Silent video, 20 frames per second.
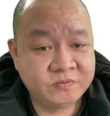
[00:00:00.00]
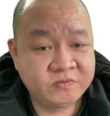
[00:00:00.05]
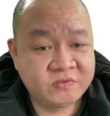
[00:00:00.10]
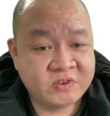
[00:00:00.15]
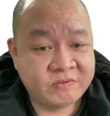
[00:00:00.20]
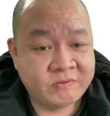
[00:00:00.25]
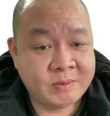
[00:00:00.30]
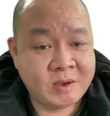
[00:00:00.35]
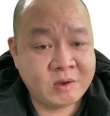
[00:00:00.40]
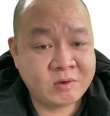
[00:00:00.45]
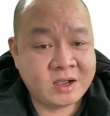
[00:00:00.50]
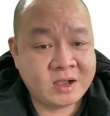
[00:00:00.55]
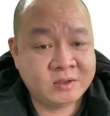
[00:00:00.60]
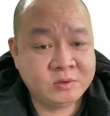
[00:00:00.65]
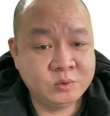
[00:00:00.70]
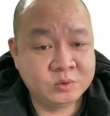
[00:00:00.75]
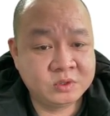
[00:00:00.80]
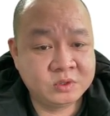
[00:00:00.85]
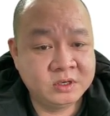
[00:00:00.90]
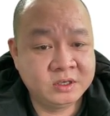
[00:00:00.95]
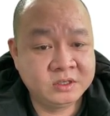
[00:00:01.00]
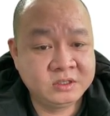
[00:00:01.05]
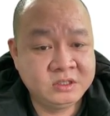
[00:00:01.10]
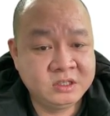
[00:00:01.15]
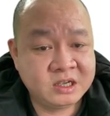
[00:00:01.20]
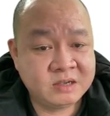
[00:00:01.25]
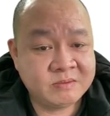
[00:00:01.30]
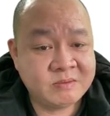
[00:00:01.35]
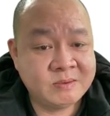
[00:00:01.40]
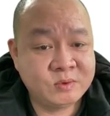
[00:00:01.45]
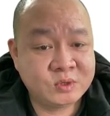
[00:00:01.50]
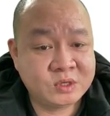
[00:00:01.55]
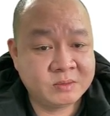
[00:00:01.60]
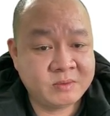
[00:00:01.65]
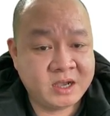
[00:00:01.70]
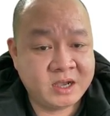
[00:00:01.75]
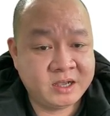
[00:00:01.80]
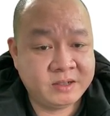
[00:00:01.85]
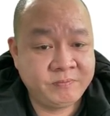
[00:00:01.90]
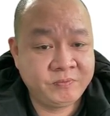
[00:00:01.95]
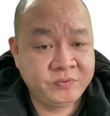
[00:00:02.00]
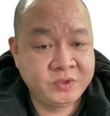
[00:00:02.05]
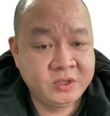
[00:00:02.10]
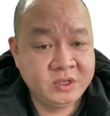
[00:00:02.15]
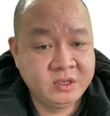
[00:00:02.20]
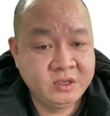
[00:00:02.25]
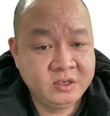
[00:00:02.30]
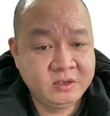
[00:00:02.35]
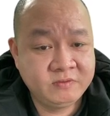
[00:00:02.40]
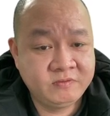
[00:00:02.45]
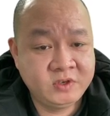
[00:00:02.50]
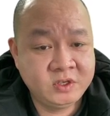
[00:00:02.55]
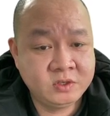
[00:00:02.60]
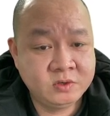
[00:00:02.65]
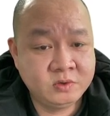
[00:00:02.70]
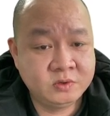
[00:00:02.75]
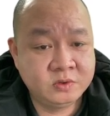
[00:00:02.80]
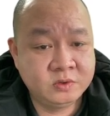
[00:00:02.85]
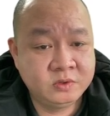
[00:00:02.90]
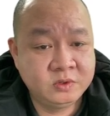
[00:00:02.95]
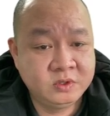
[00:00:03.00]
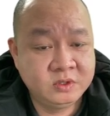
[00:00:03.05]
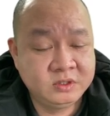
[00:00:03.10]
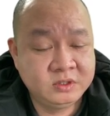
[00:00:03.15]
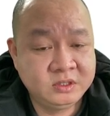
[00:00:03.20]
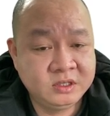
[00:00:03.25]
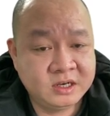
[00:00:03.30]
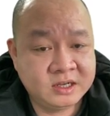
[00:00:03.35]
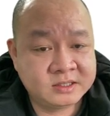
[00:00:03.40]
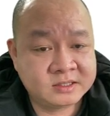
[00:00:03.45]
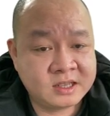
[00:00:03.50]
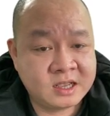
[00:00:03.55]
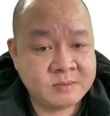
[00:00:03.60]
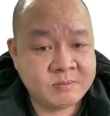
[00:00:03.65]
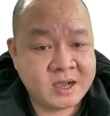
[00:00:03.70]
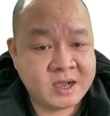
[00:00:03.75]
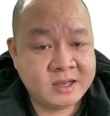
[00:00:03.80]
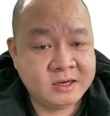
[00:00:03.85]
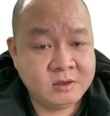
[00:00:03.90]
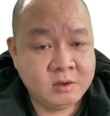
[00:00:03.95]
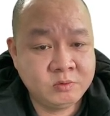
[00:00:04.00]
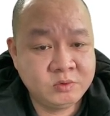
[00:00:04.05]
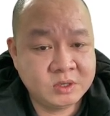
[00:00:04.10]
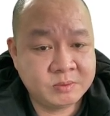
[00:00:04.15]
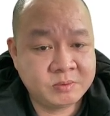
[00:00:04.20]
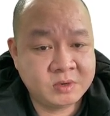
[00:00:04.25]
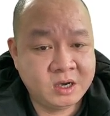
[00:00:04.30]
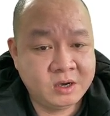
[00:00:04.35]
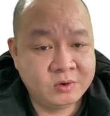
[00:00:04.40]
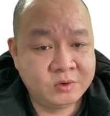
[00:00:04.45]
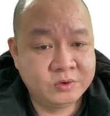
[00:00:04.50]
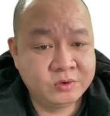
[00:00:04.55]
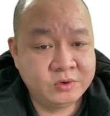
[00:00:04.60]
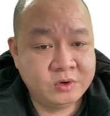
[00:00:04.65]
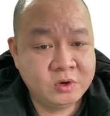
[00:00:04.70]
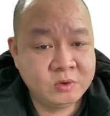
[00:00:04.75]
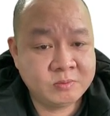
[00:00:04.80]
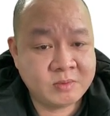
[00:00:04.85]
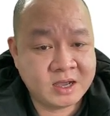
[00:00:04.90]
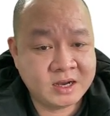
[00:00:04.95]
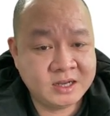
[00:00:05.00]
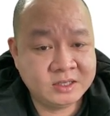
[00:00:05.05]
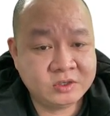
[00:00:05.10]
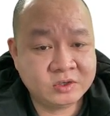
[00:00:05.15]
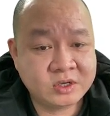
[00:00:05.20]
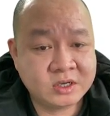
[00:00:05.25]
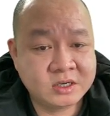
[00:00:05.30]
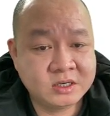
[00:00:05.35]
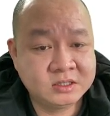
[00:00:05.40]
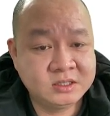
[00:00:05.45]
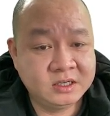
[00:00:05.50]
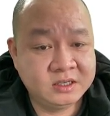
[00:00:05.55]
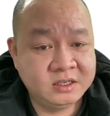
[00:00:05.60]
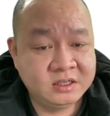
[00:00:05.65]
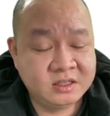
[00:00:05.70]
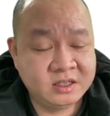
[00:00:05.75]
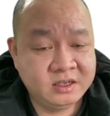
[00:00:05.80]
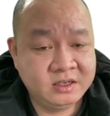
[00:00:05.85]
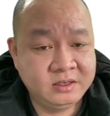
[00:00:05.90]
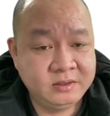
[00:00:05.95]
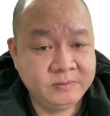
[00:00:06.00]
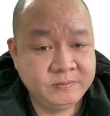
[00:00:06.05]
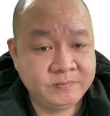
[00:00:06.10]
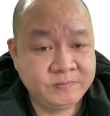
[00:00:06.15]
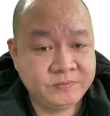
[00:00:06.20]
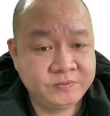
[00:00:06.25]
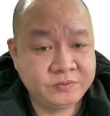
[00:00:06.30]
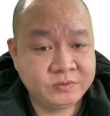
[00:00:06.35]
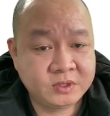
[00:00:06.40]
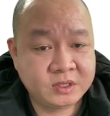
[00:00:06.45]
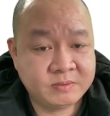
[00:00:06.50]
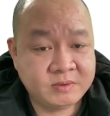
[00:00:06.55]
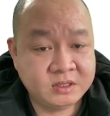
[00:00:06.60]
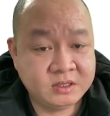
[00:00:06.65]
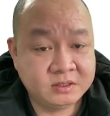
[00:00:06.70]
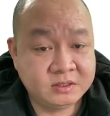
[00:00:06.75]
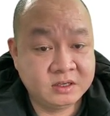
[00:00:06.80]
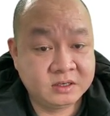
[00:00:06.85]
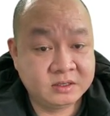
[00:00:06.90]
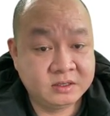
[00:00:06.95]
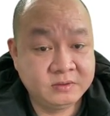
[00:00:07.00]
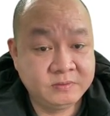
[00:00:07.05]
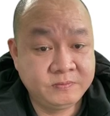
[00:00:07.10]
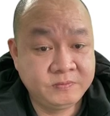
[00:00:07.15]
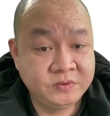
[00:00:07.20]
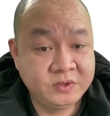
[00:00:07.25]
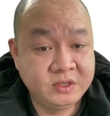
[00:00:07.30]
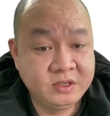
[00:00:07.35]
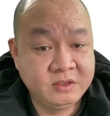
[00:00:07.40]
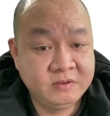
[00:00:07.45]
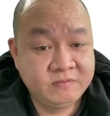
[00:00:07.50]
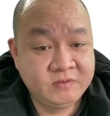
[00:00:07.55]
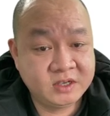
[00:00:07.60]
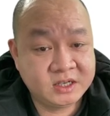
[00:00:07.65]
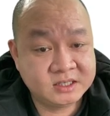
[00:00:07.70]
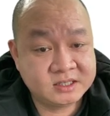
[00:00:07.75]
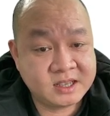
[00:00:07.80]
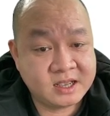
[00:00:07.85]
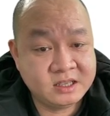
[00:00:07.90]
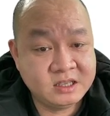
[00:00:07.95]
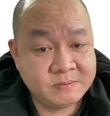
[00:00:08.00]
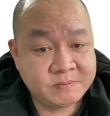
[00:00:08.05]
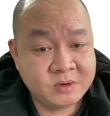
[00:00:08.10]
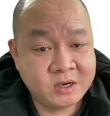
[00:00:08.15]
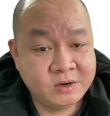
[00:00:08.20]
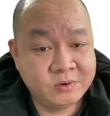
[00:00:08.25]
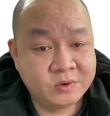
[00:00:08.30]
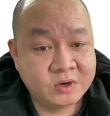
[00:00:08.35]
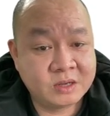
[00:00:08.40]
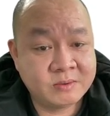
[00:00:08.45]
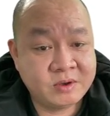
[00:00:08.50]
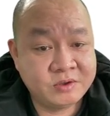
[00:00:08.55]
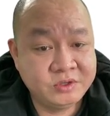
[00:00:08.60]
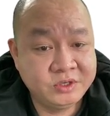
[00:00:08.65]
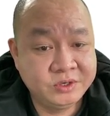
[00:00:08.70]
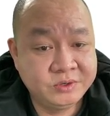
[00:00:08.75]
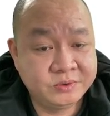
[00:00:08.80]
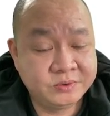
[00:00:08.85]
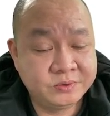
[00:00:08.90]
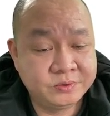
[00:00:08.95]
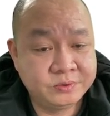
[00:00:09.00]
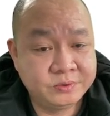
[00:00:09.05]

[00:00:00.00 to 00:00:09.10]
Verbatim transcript: và phải báo cáo thủ tướng trước ngày 31 tháng 3 ví dụ như là giá bán ông nhập khẩu ông bán lại cho các cơ sở y tế các bác tưởng tượng này với cái giá nhập khẩu là bao nhiêu